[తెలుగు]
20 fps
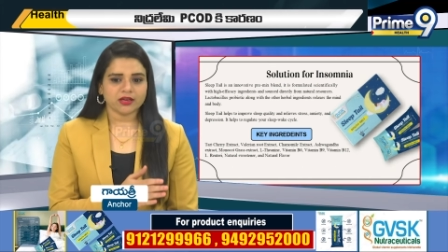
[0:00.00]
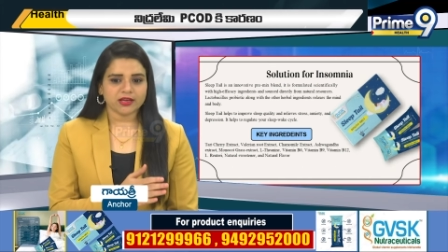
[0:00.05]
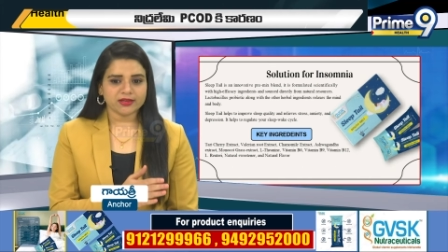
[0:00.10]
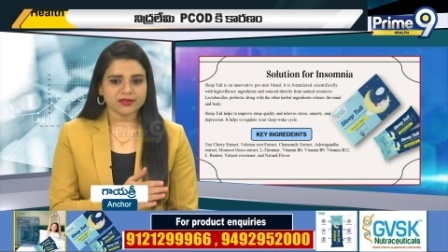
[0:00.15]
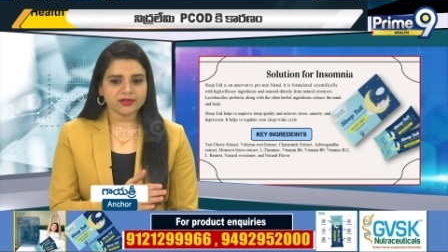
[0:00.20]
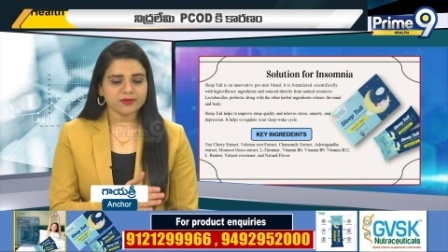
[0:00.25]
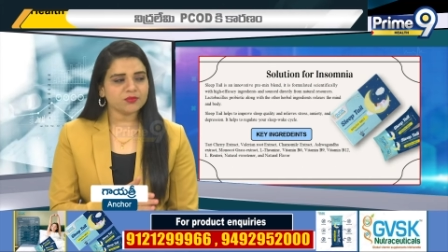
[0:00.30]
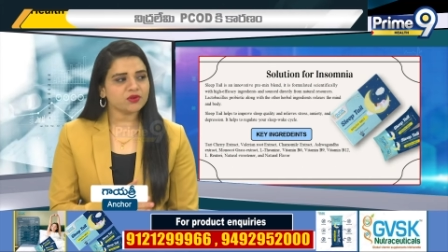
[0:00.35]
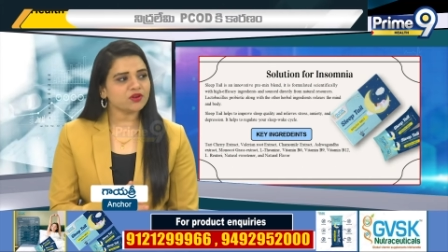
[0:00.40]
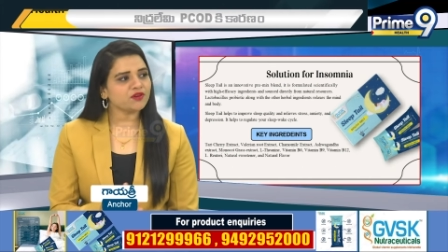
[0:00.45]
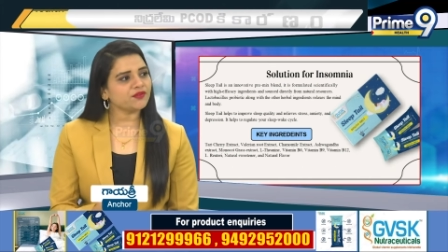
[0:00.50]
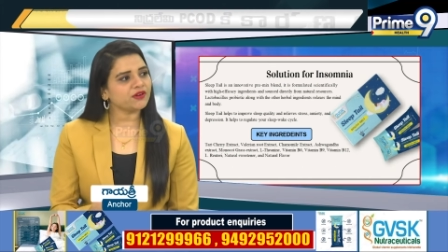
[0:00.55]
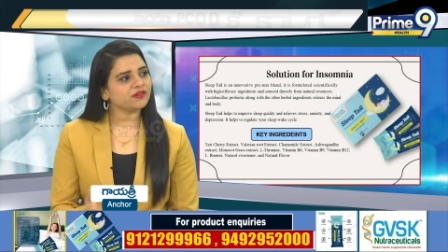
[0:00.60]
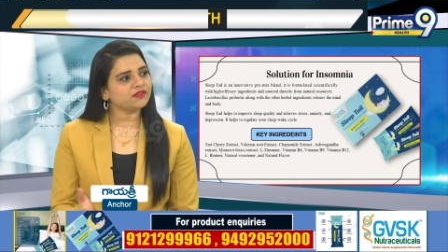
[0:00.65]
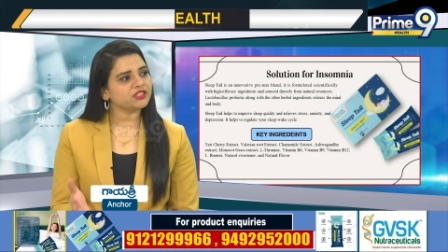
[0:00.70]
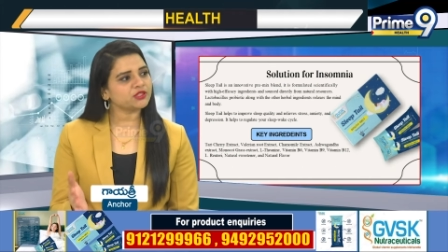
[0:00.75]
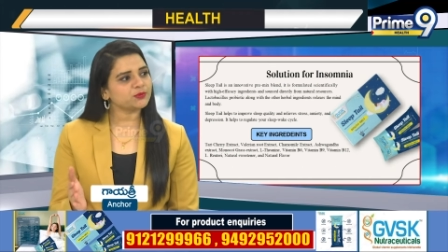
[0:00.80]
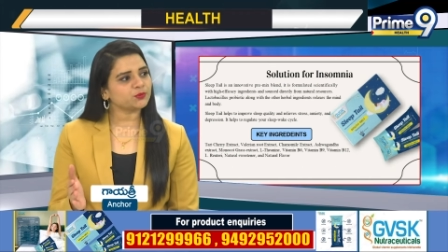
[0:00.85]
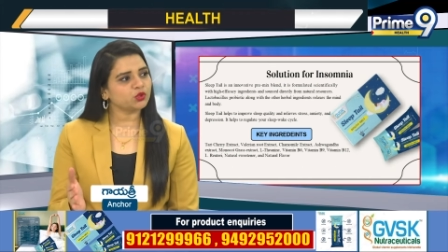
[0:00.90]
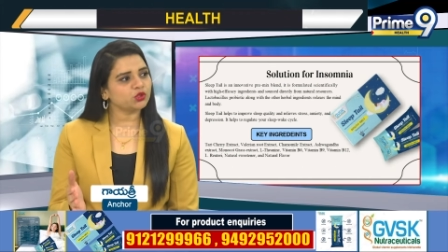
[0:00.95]
ఎన్ నెంబర్ ఆఫ్
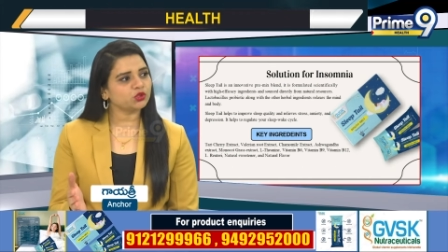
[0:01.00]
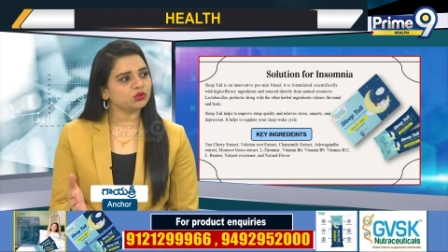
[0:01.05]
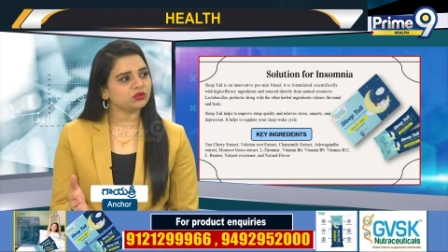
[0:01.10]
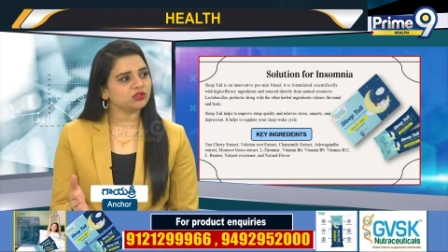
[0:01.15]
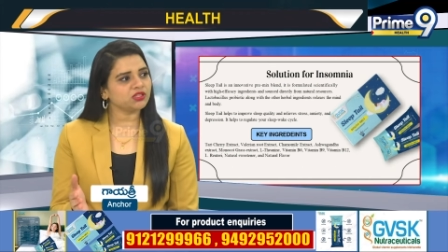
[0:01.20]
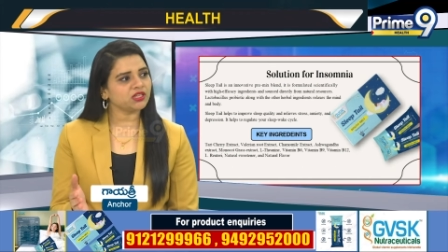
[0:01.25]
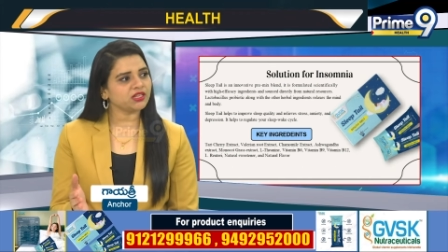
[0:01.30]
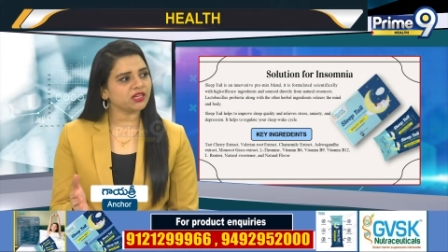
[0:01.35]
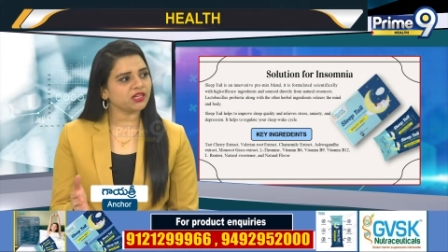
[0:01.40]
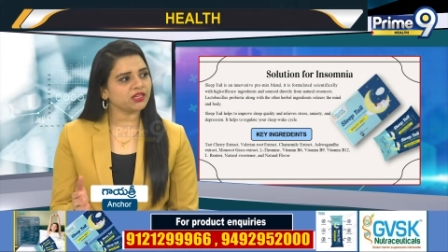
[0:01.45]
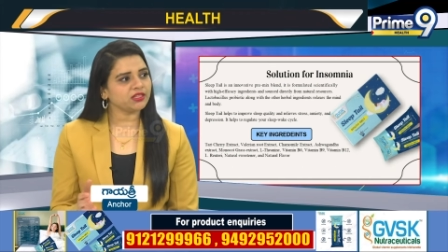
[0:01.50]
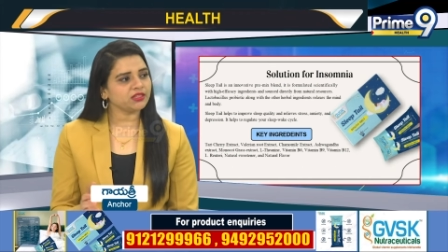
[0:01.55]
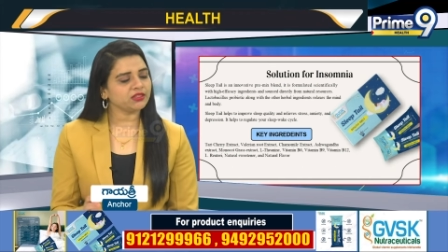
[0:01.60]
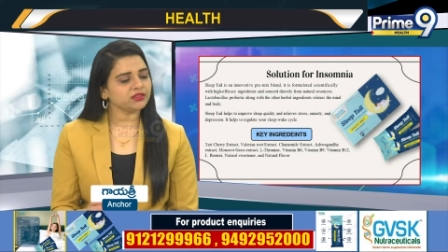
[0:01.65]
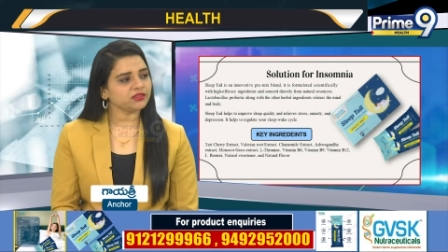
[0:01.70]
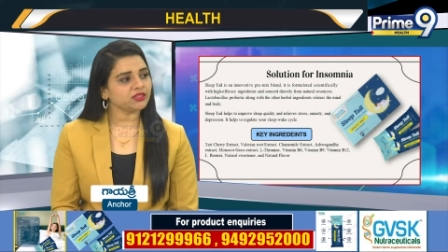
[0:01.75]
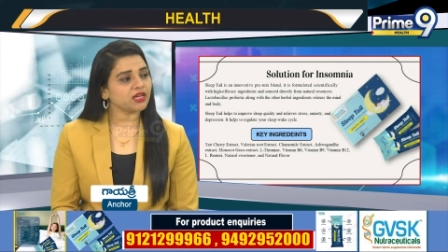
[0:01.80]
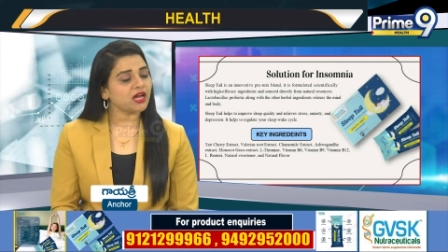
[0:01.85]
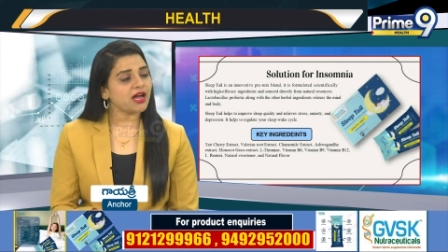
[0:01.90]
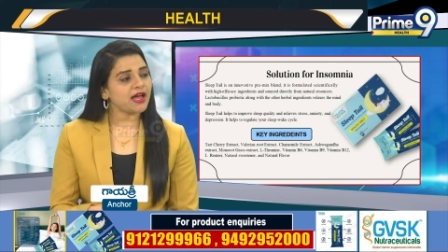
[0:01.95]
అవర్స్ పడుకున్నా కానీ
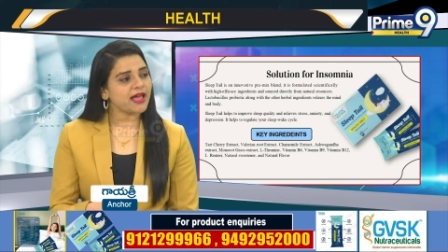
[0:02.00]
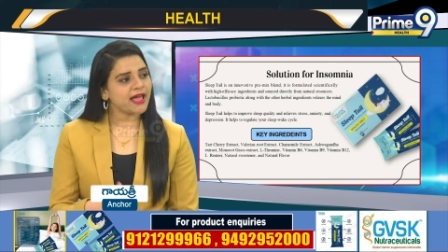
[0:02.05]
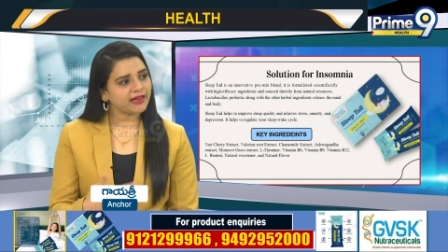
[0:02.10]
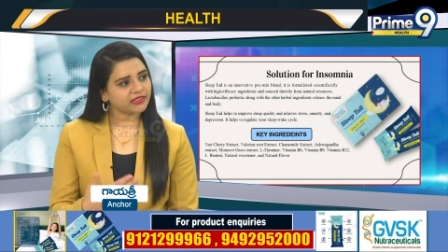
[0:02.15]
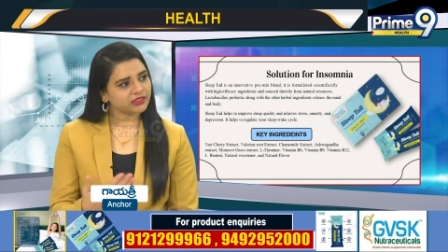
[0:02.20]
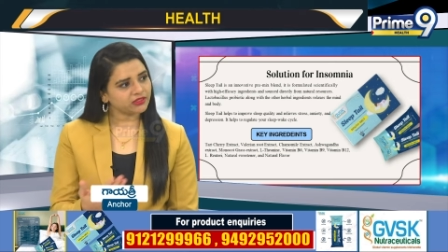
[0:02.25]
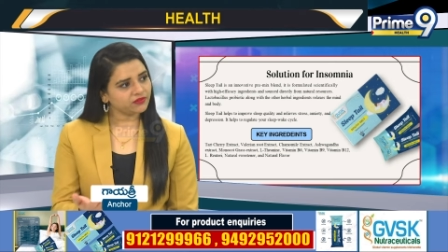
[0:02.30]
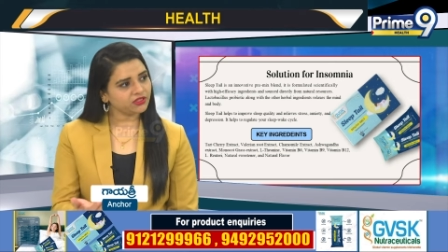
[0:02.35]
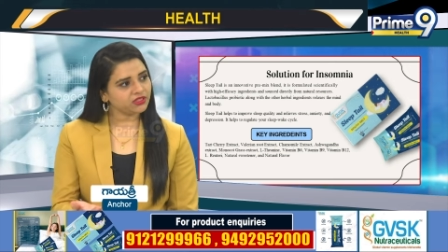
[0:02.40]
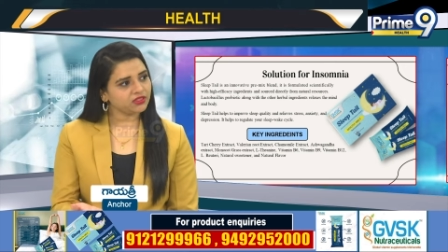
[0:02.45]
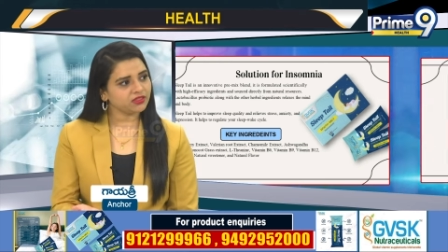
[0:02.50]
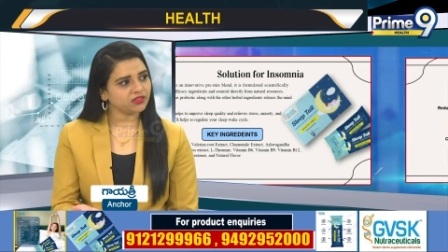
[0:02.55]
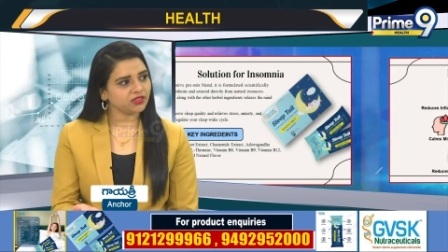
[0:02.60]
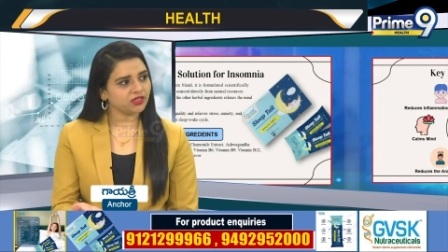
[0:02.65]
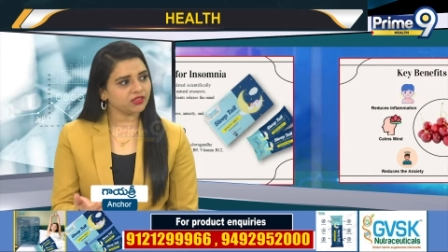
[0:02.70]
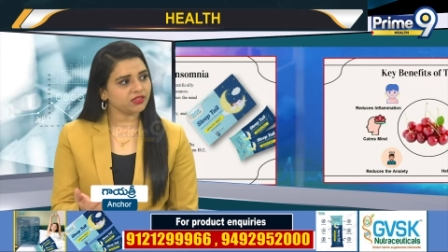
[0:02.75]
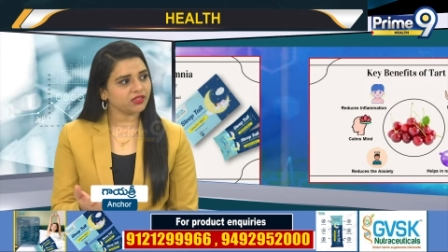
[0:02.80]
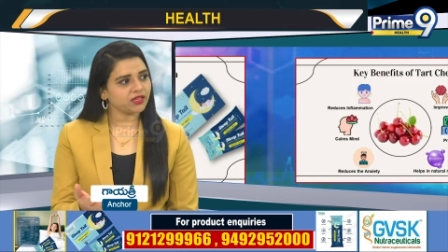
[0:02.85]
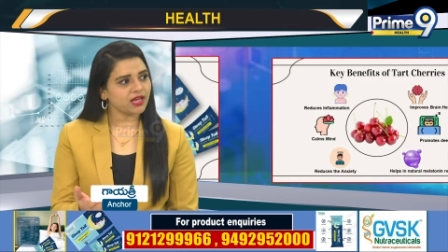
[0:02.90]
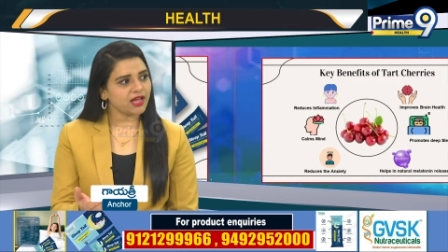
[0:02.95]
ఆ యాక్టివిటీ
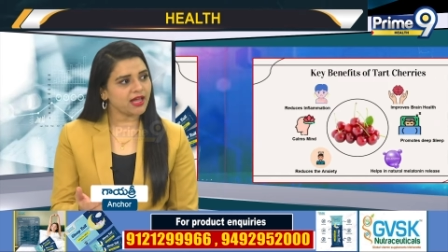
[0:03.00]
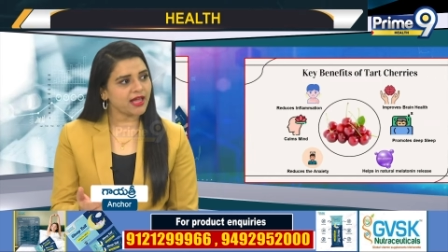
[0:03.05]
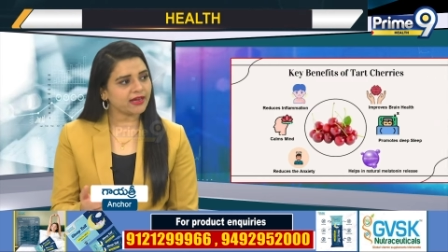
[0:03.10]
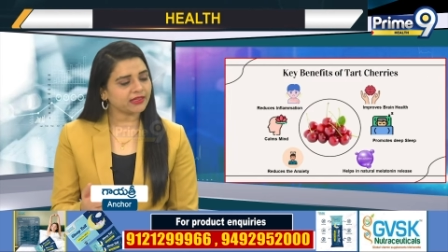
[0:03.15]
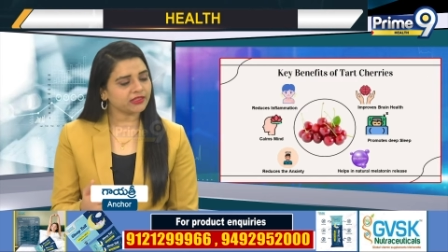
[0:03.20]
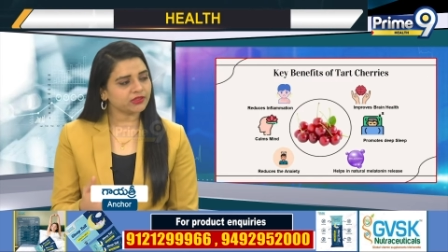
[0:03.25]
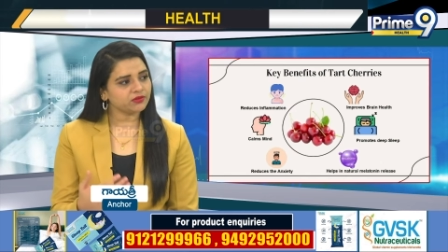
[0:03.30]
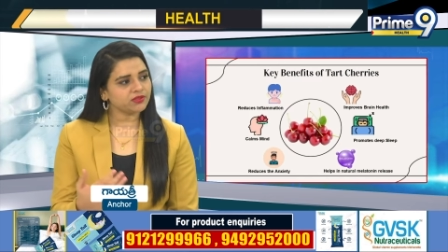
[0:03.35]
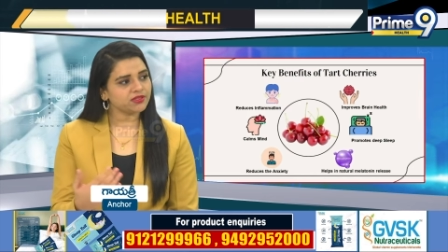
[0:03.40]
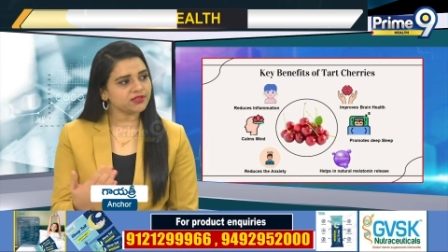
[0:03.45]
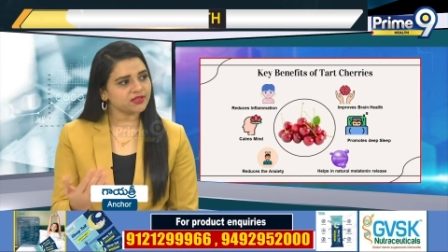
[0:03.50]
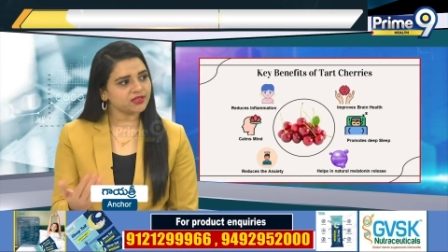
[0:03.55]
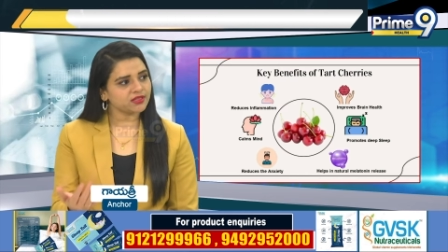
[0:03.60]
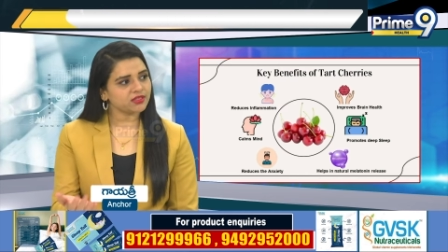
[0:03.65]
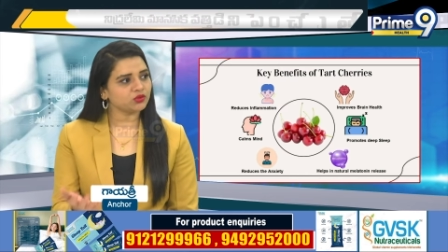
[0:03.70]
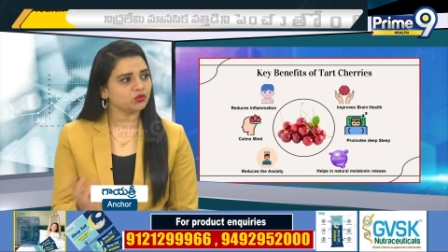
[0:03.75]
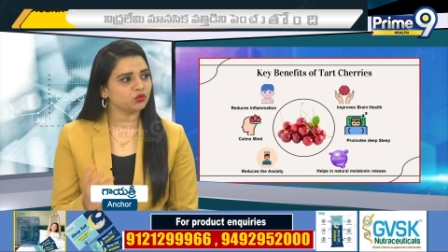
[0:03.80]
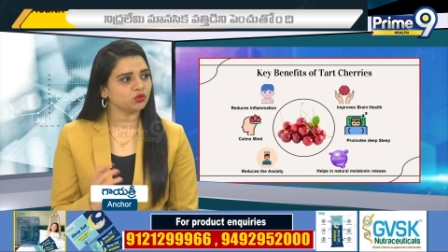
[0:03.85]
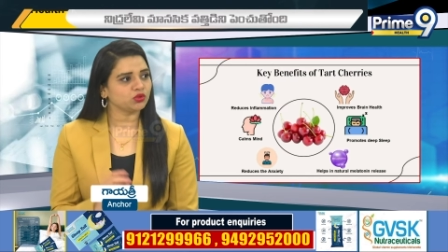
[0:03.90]
అంటే ఆ యాక్టివ్నెస్ అనేది